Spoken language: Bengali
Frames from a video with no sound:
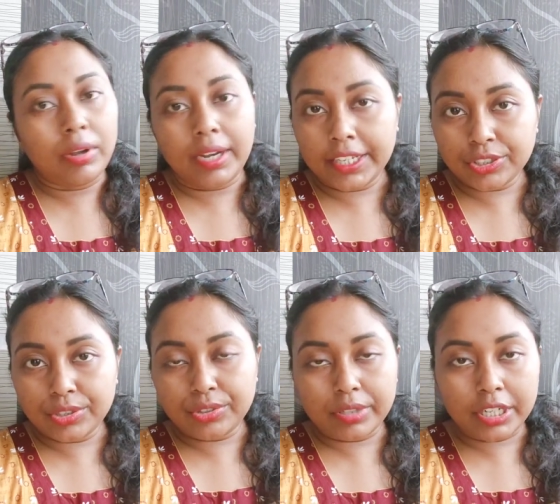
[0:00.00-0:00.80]
গলায়
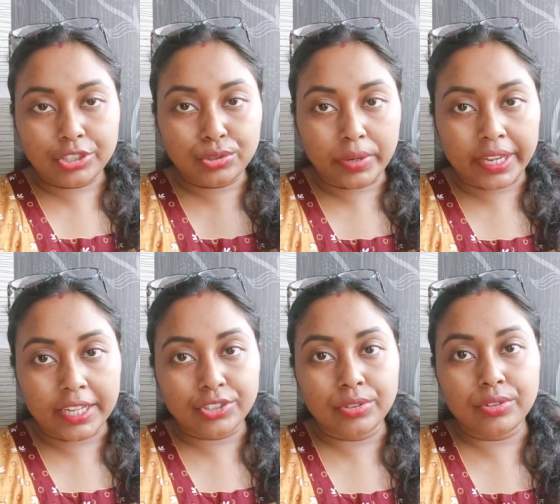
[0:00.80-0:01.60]
যন্ত্রণা
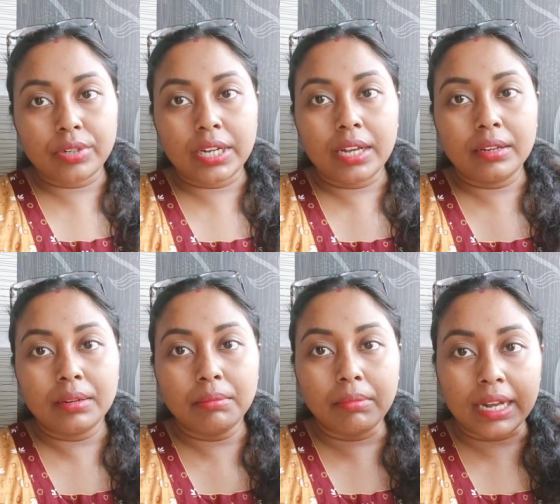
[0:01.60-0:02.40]
চোখে যন্ত্রণা
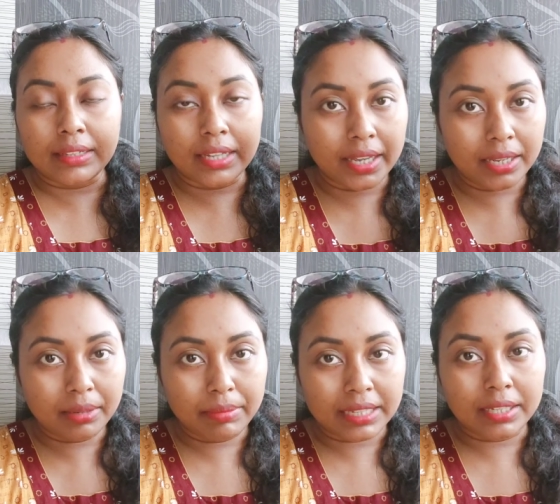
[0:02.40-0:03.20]
মাথায়
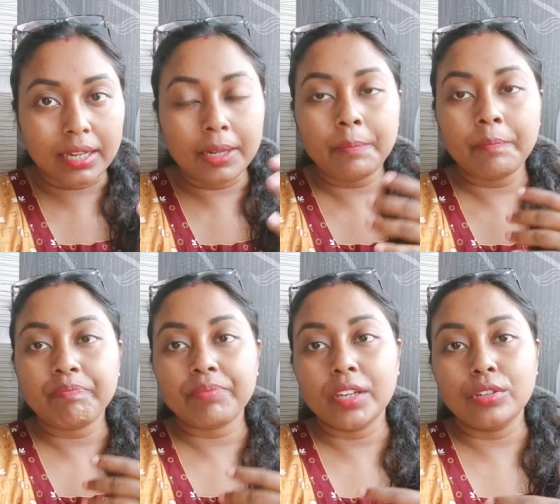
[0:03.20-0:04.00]
ব্যথা
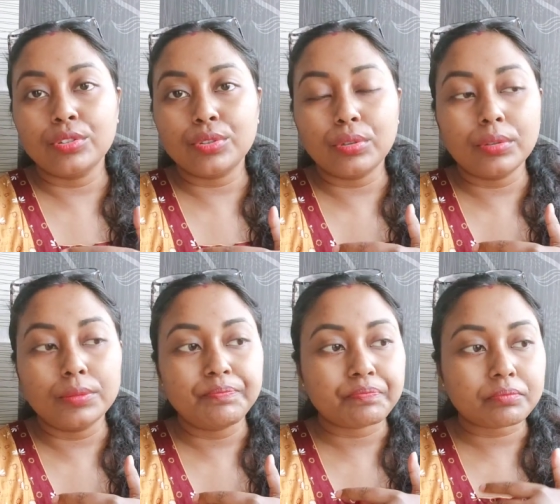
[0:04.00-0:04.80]
তো
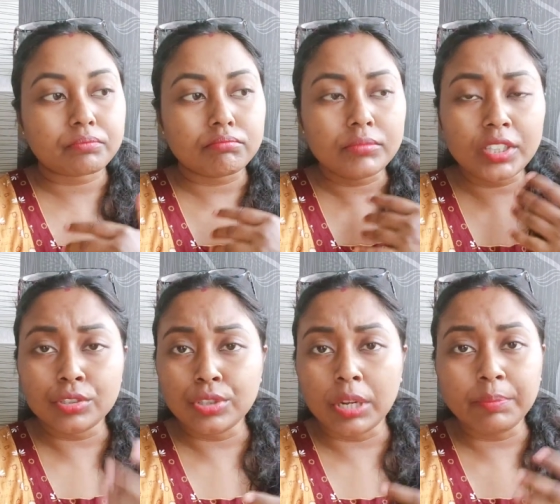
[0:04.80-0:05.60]

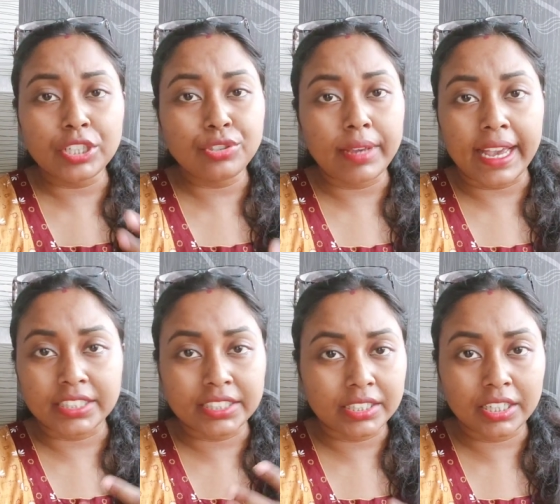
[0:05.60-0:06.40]
সব কিছু
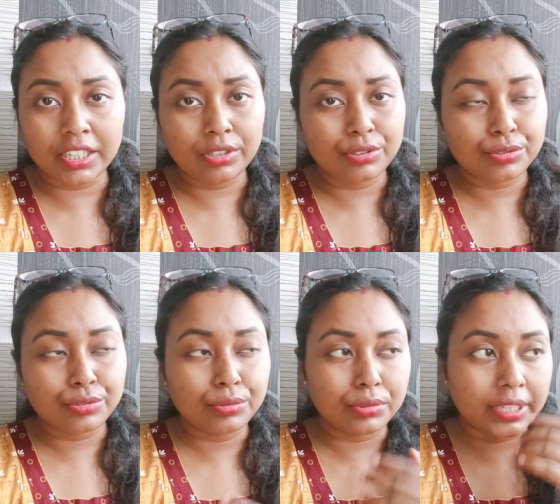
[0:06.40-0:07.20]
একসাথে
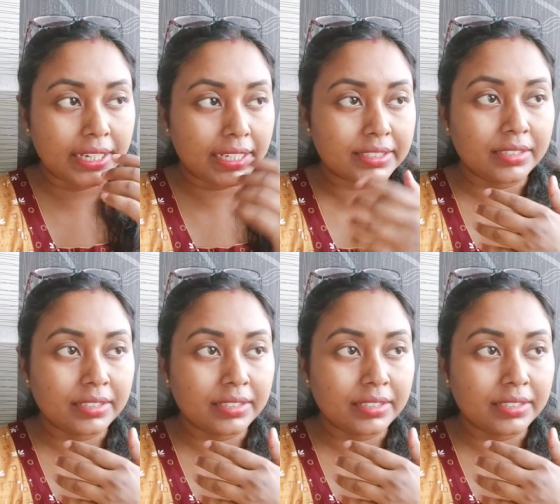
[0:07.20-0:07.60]
শুরু হয়ে